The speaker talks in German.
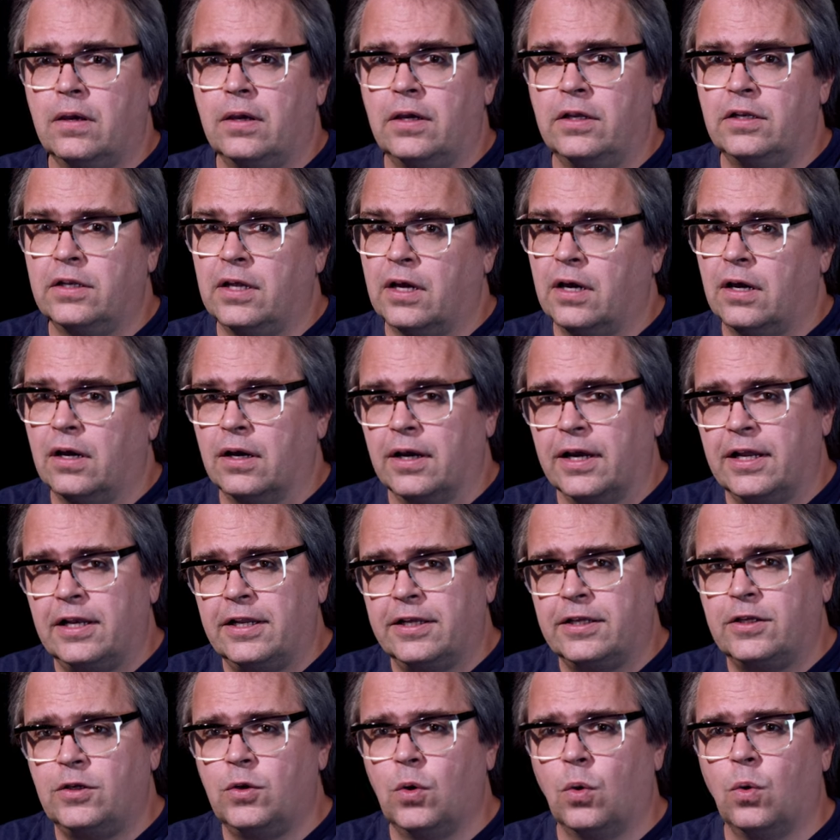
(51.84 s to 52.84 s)
In der
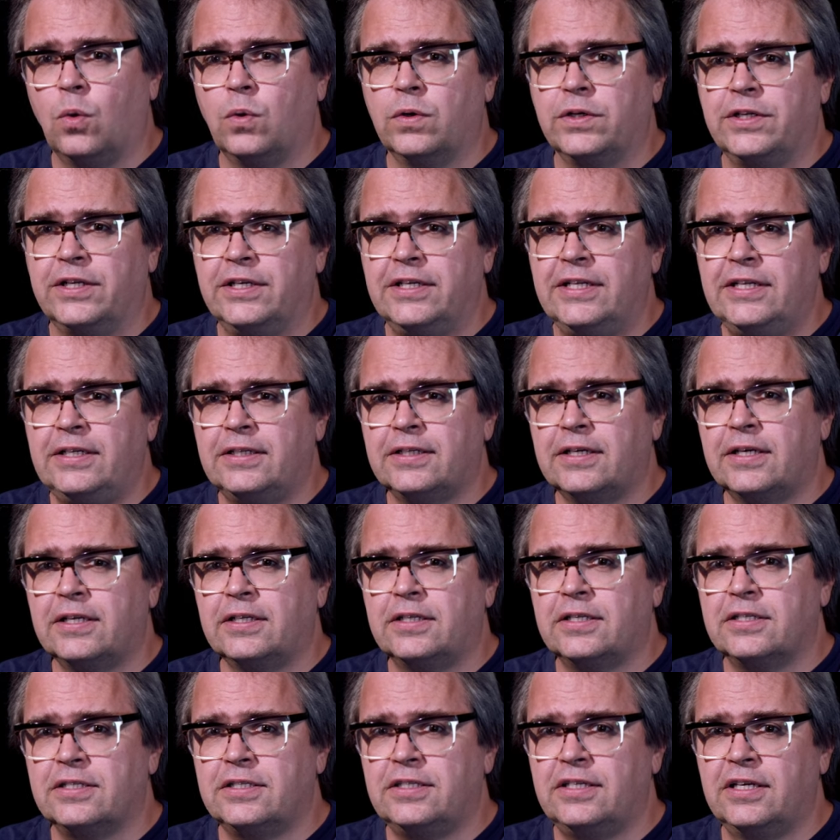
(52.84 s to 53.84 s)
Religion, die nicht
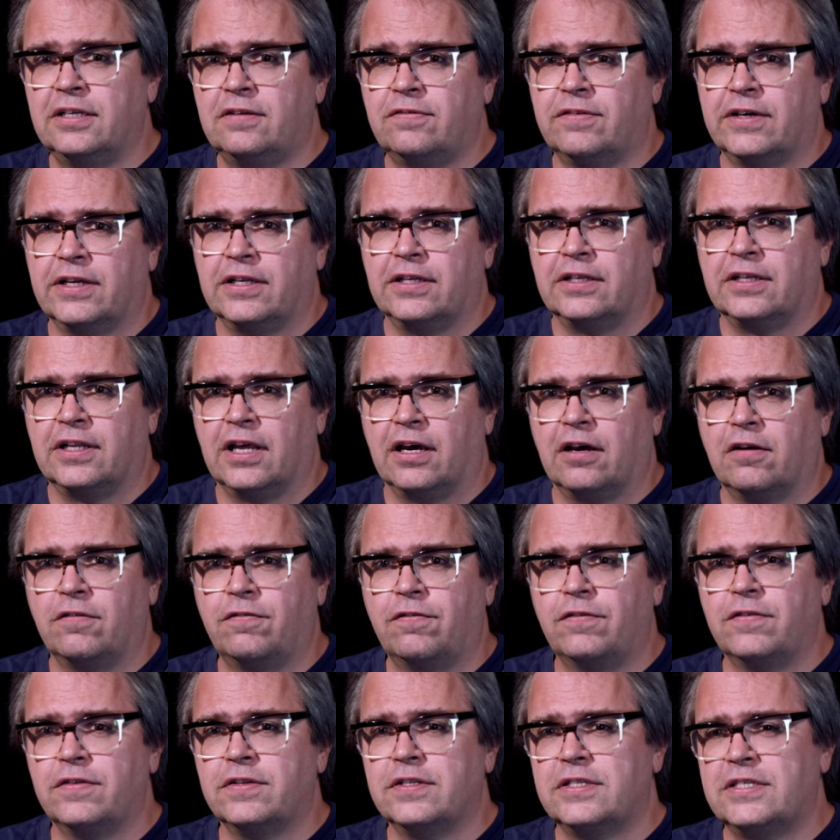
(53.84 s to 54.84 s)
kritisiert werden
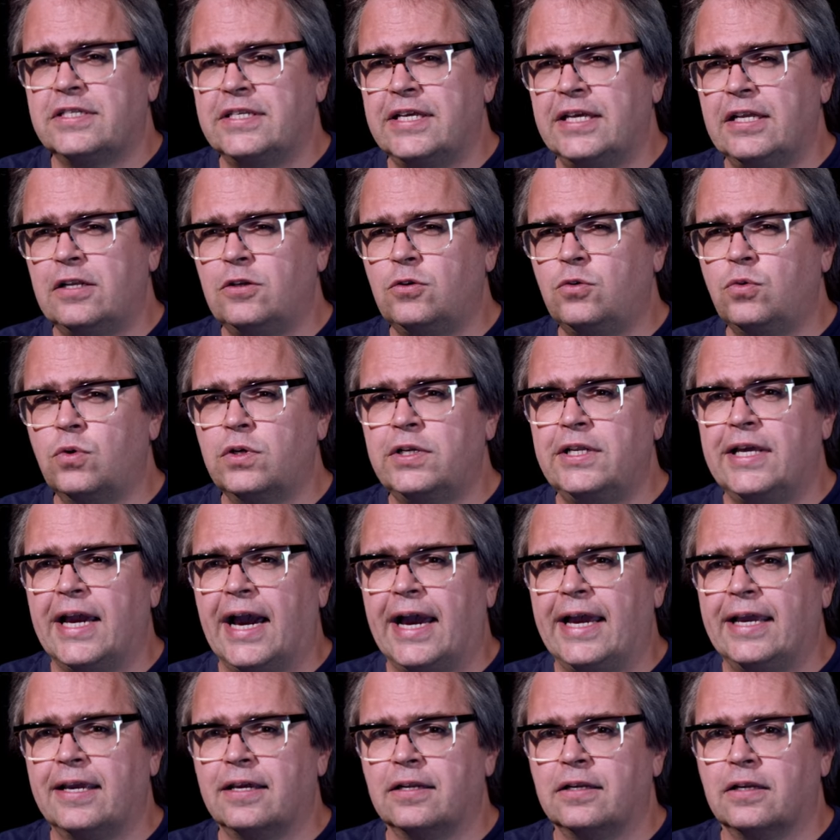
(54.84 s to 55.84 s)
darf, zählen nur die
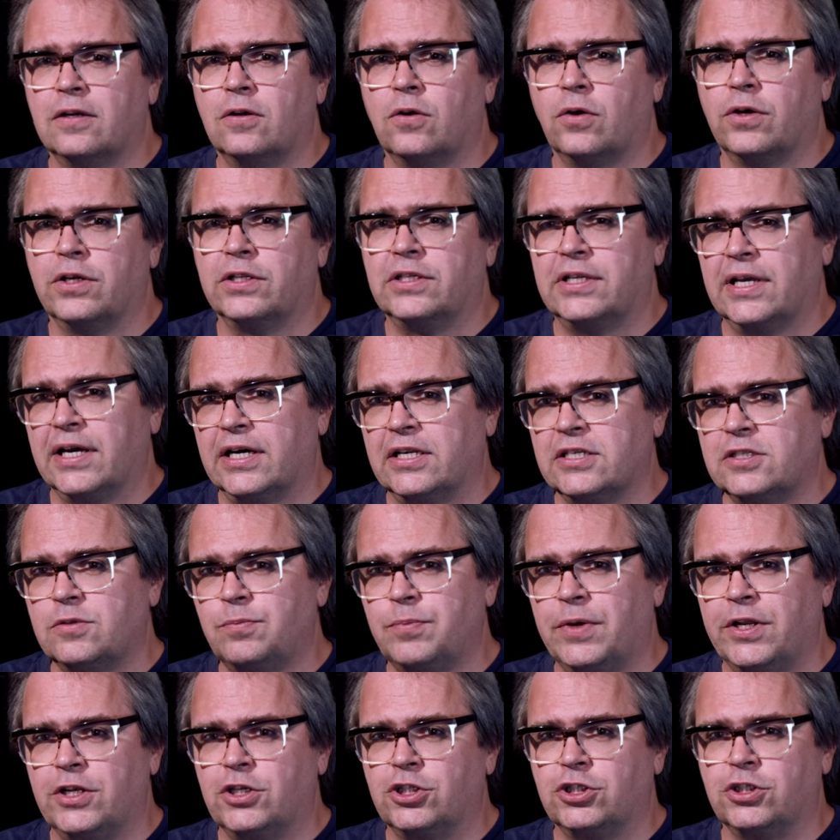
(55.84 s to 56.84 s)
eigenen Leute
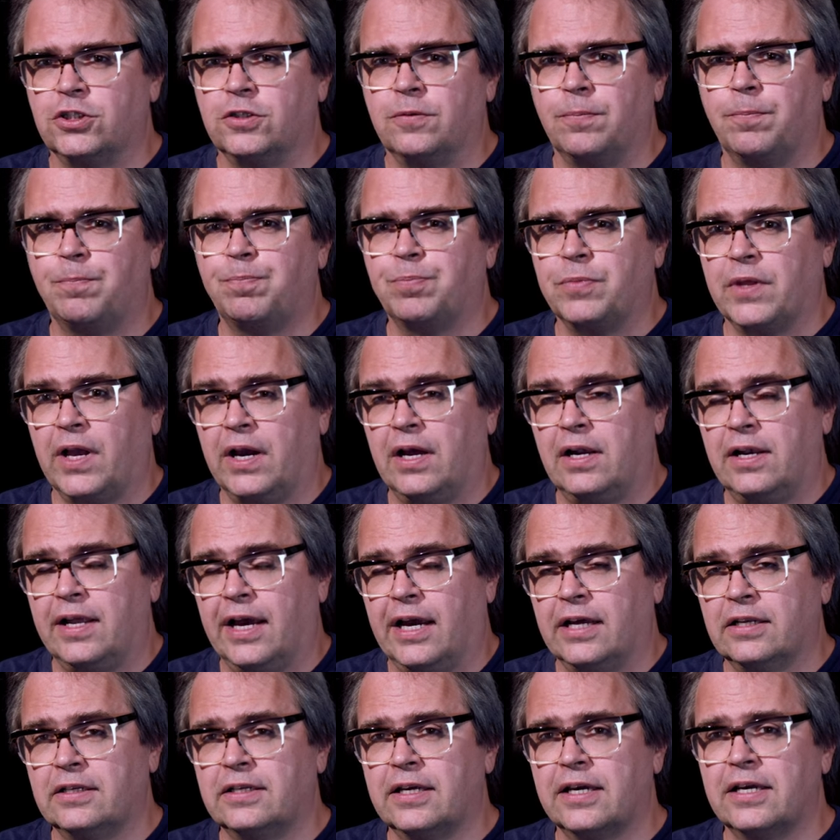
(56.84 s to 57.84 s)
als Menschen. Alle
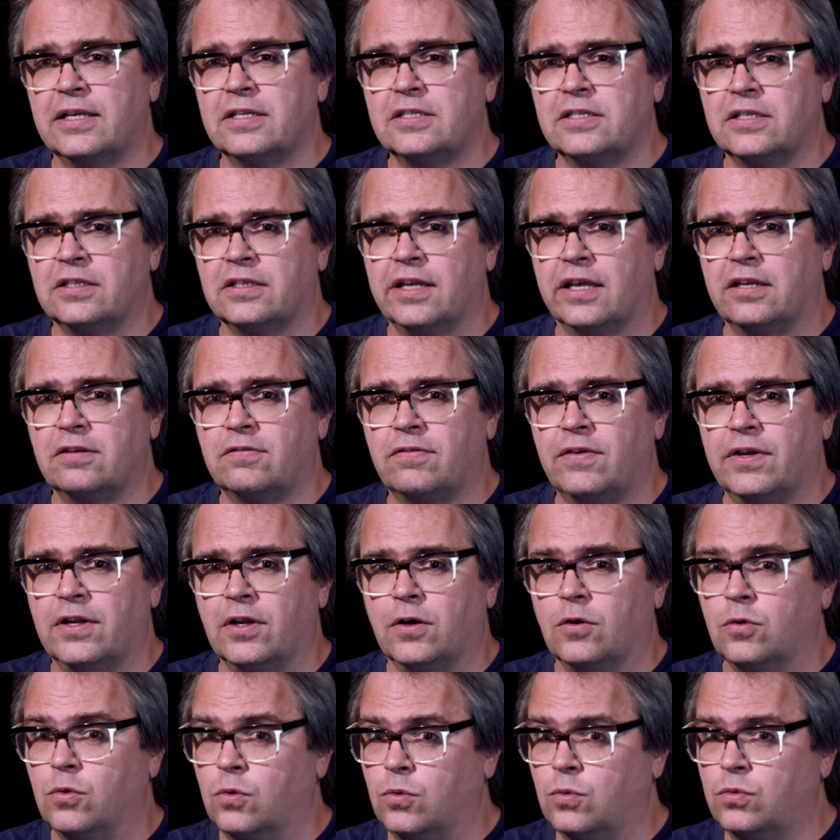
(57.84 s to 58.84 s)
anderen sind
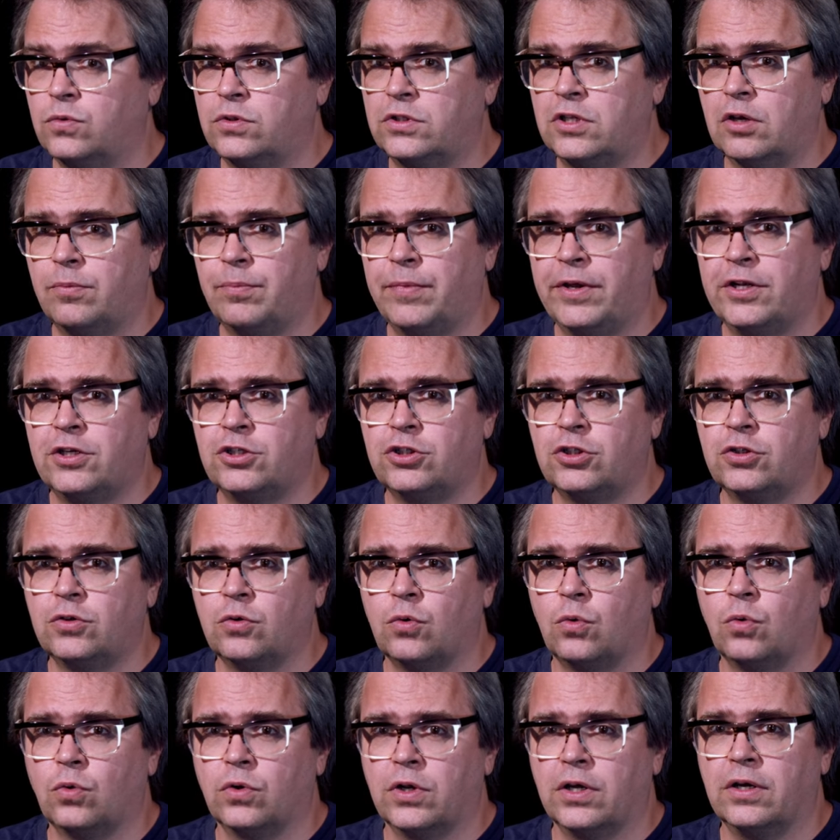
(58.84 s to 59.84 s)
entweder Untermenschen
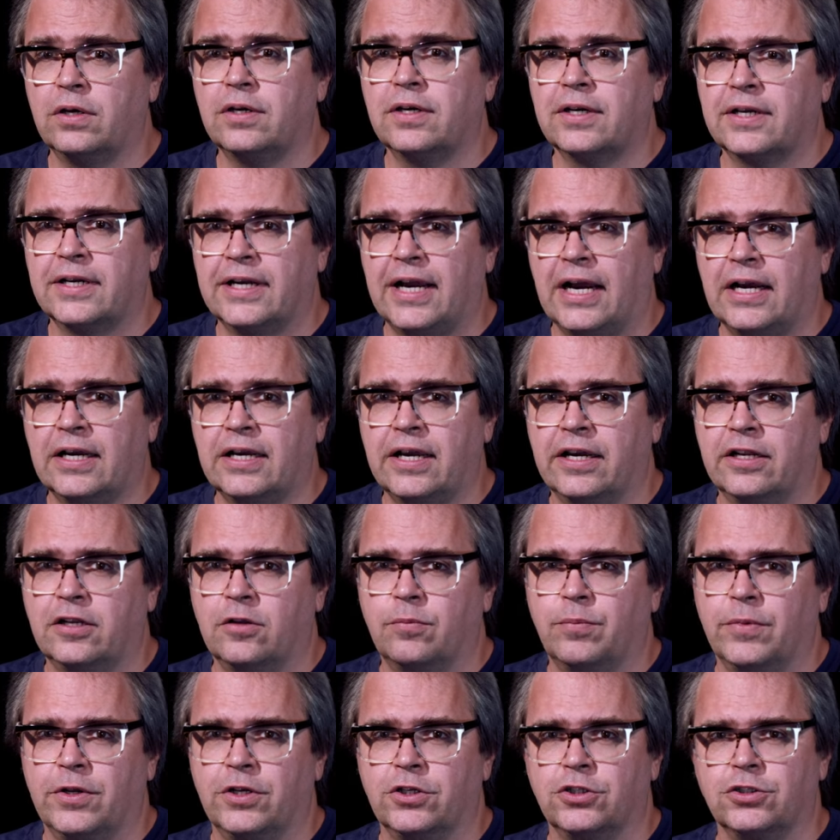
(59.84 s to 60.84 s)
oder gar
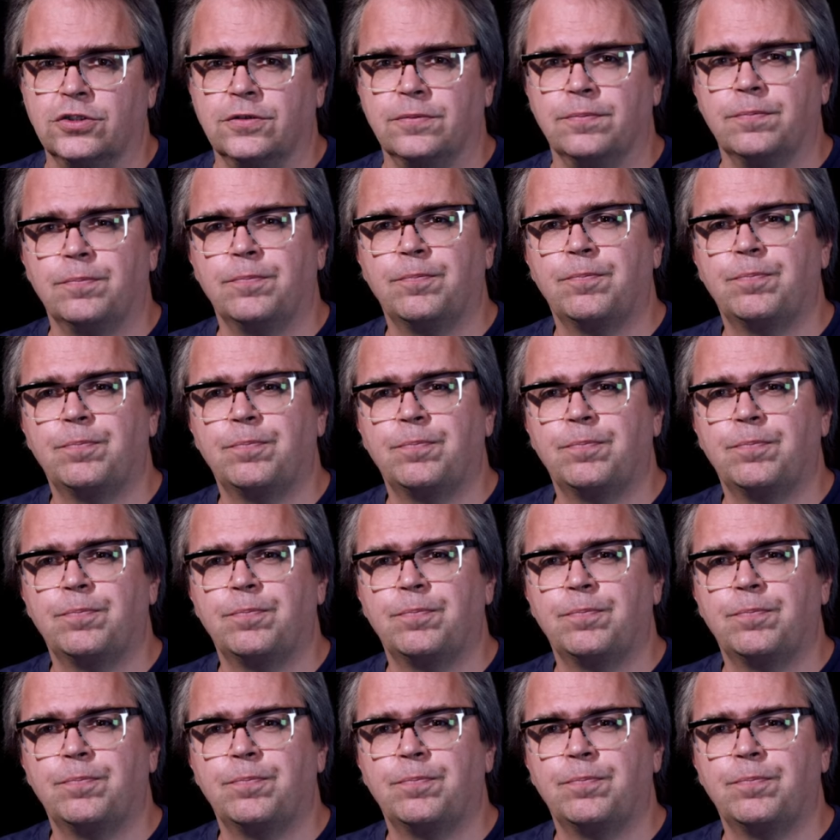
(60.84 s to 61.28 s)
keine Menschen.